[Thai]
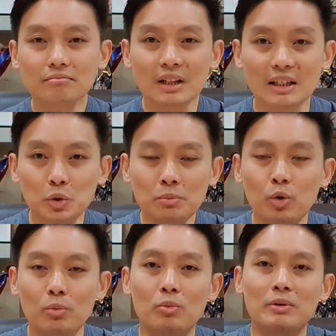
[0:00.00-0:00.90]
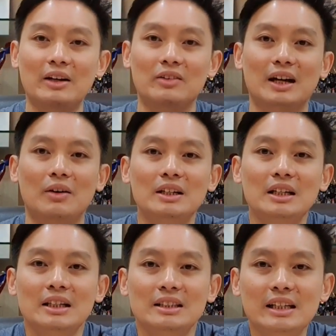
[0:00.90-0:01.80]
กระตุ้นภูมิคุ้มกันของเรา
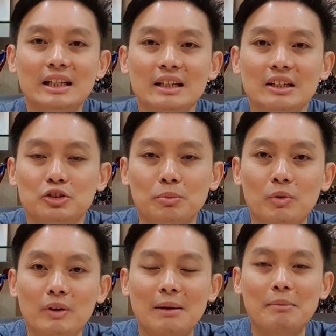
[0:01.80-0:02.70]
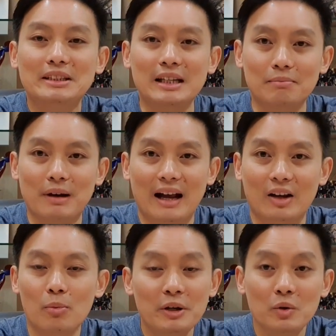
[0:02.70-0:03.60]
ทีนี้สมมุติว่าท่านไปติดมา
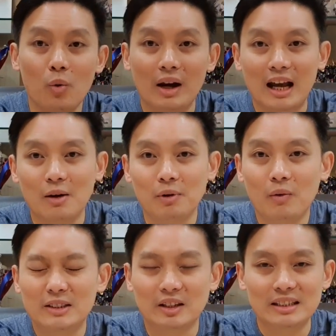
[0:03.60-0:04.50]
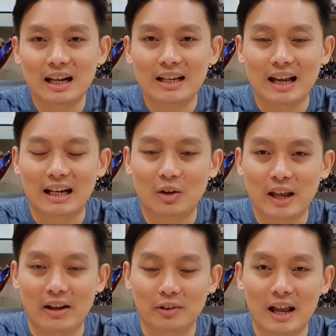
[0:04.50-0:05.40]
ก็ไม่ต้องกลัวแล้ว เพราะว่าตอนนี้ร่างกายเรา
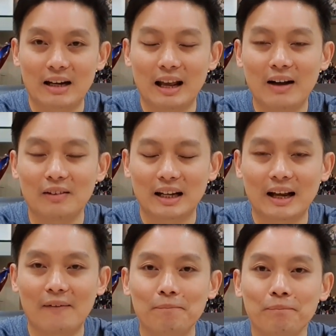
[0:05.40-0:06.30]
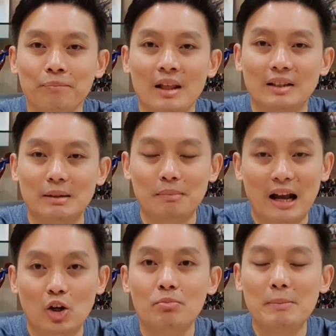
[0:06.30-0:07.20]
แข็งแรงแล้วนะครับ ติดมา
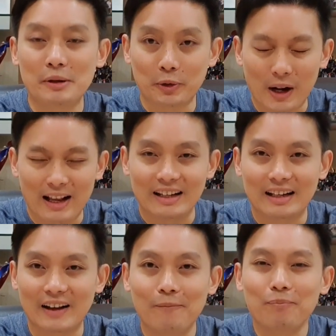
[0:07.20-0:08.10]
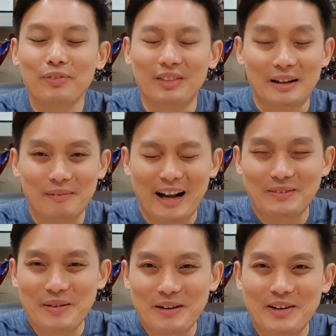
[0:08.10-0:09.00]
ก็ไม่เป็นไรนะติดมาก็
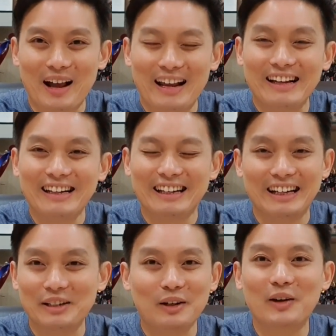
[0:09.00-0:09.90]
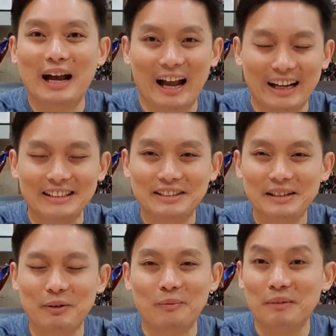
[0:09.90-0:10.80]
ไม่เป็นไรนะเดี๋ยวเราก็หายเชื่
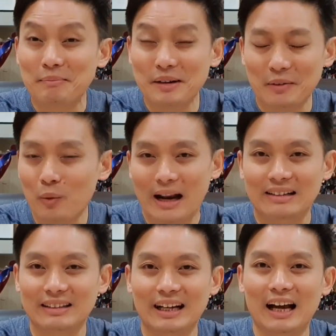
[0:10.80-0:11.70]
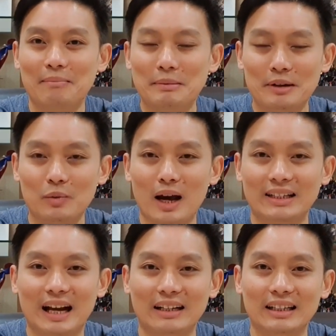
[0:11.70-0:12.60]
อผมเหมือนเหมือนหวัดนะครับ มันเหมือนหวัด
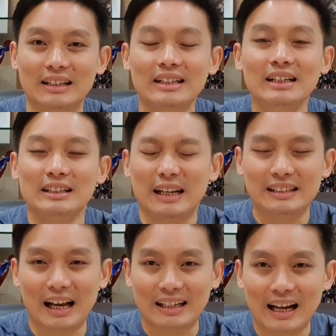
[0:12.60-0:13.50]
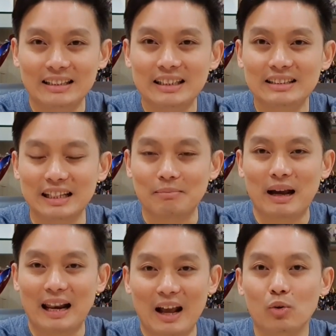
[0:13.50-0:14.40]
อย่างหนึ่งในฐานะที่ติด
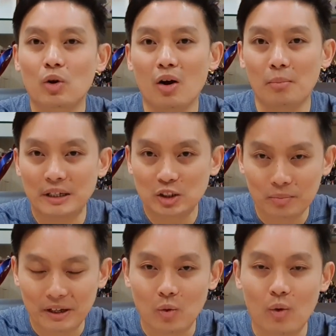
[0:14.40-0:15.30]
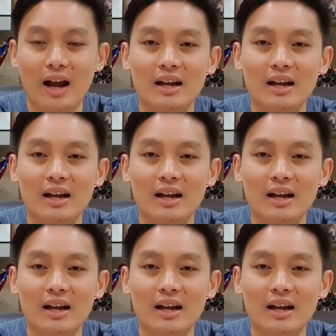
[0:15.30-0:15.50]
มาแล้วก็ไม่ต้องไปกลัว